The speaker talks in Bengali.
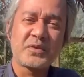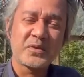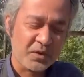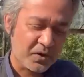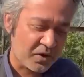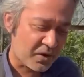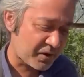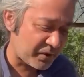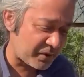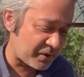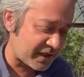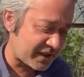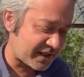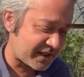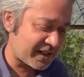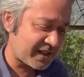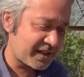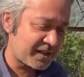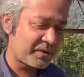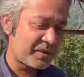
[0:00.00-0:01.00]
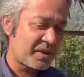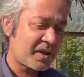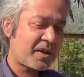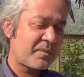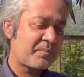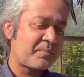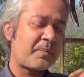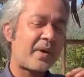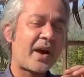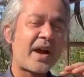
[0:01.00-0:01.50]
তৈরি করা হয়েছে
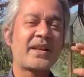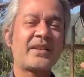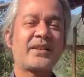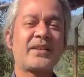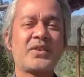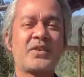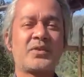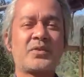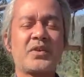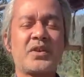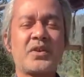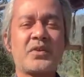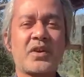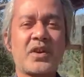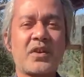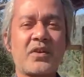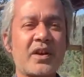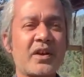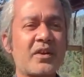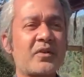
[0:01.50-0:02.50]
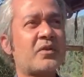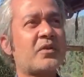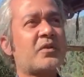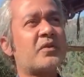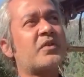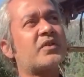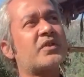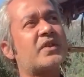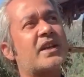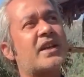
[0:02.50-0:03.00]
বাইরের দেশে তৈরি করা হয় হলো
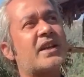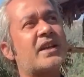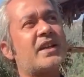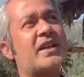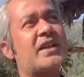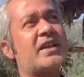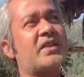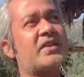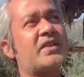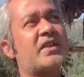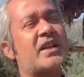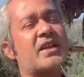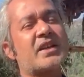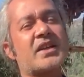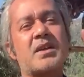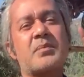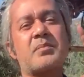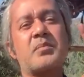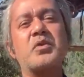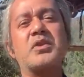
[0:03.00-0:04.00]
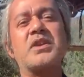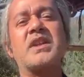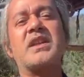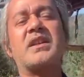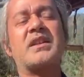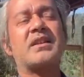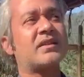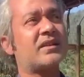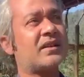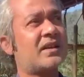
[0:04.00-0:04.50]
সেখানে সেখানকার প্রতীক
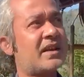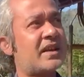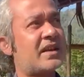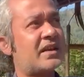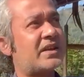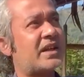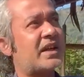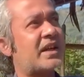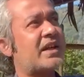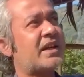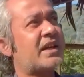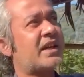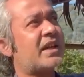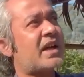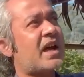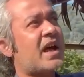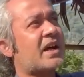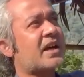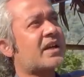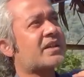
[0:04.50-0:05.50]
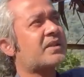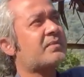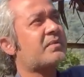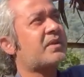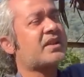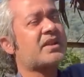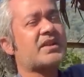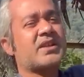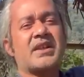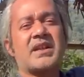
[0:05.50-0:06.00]
সেখানে আকাশে
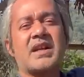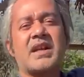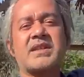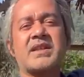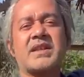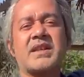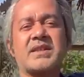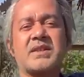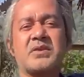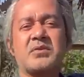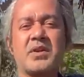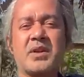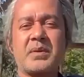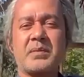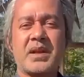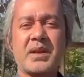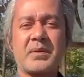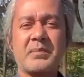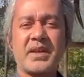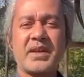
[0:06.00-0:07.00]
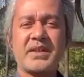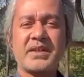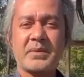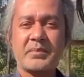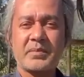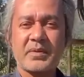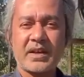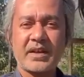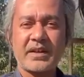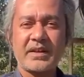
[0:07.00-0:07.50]
বাতাসে গাছে গাছে উড়ে বেড়াবে যে
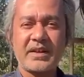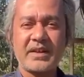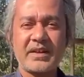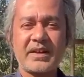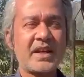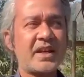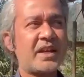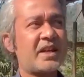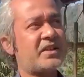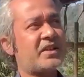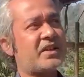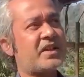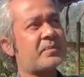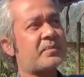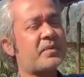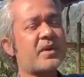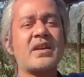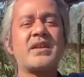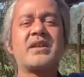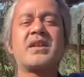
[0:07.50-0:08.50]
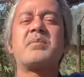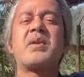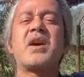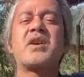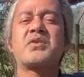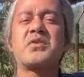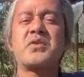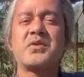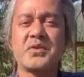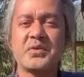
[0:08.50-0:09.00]
প্রাণীটি সে প্রাণীটির
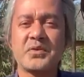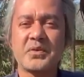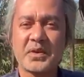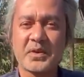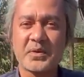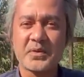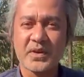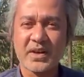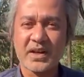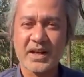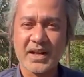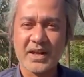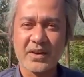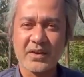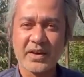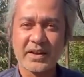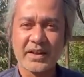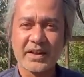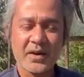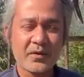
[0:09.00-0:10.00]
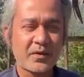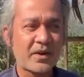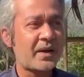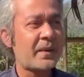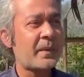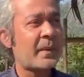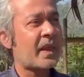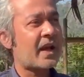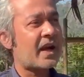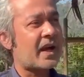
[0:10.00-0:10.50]
ভাস্কর্য তৈরি করে রাখা হয় কেননা
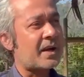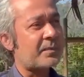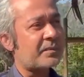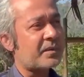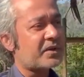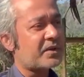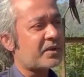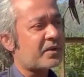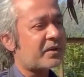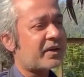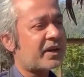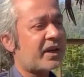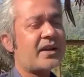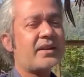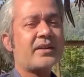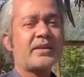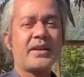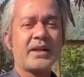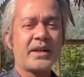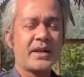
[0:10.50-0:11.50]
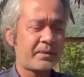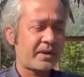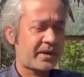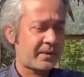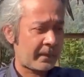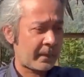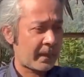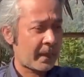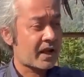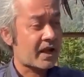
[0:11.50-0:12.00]
আপনি যখন এন্ট্রি নেবেন
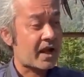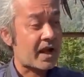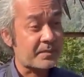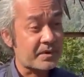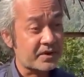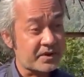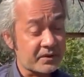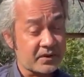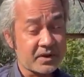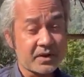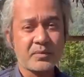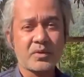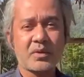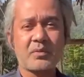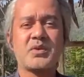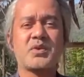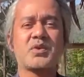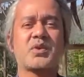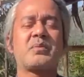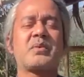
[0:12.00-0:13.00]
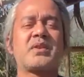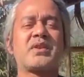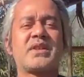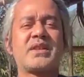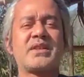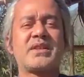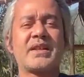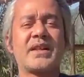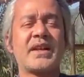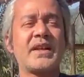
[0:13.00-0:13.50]
আপনি যখন প্রবেশ করবেন সে
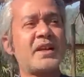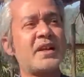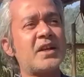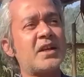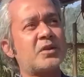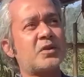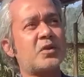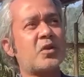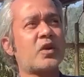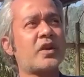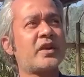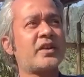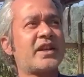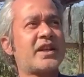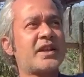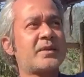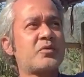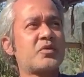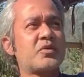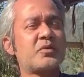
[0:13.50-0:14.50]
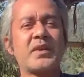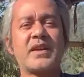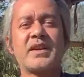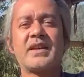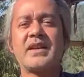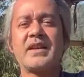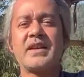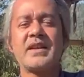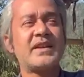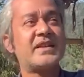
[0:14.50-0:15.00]
জায়গায় তখনই দেখে বুঝবেন
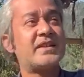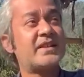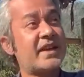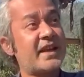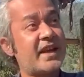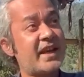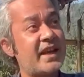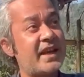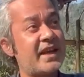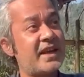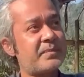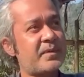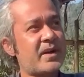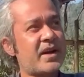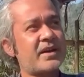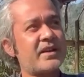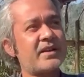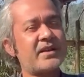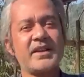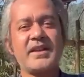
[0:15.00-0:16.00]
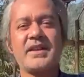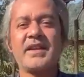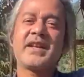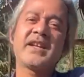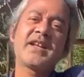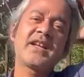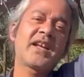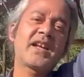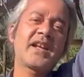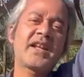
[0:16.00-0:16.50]
যে এই প্রাণীটি
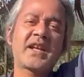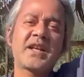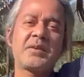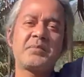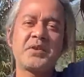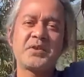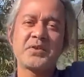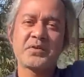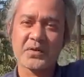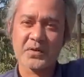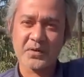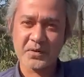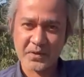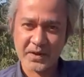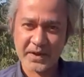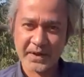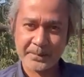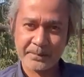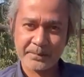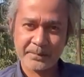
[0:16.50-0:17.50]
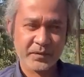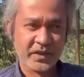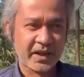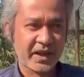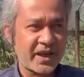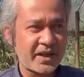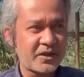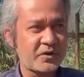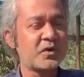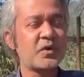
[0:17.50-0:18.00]
এই এলাকায় বিচরণ করে
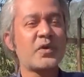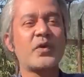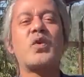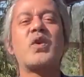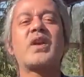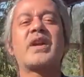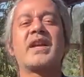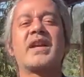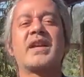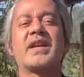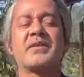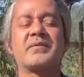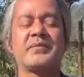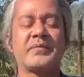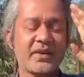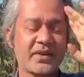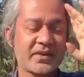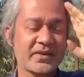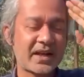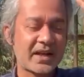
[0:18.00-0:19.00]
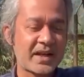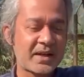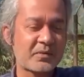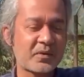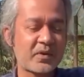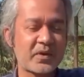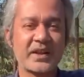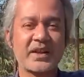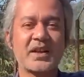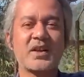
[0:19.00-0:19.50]
এই জন্য ওকে সালাম
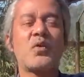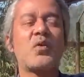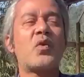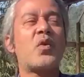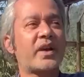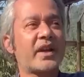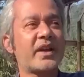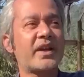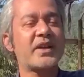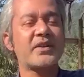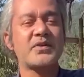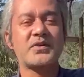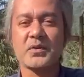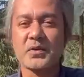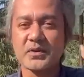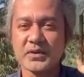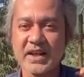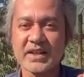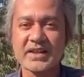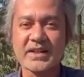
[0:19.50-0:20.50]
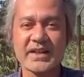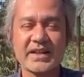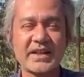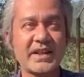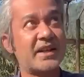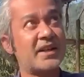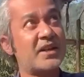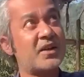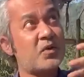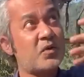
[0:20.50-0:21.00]
করে ওকে শ্রদ্ধা
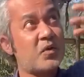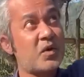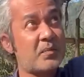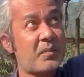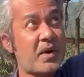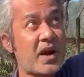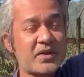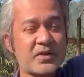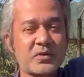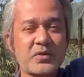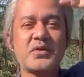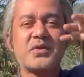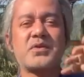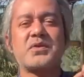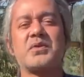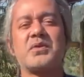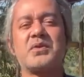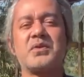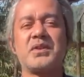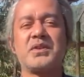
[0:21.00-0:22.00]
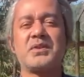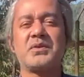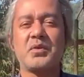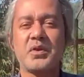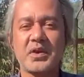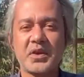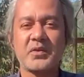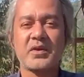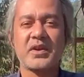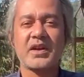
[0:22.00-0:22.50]
জানিয়ে ওই ভাস্কর্য
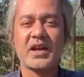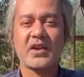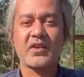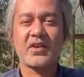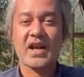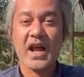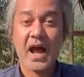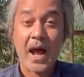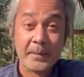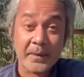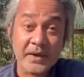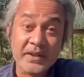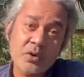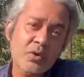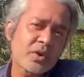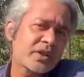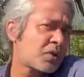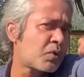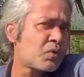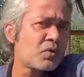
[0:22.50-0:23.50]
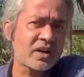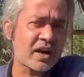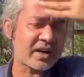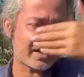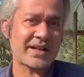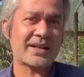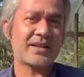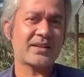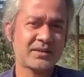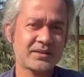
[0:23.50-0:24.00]
তৈরি করে রাখা হয় আর আমাদের হচ্ছে
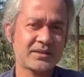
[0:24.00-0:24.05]
উল্টাটা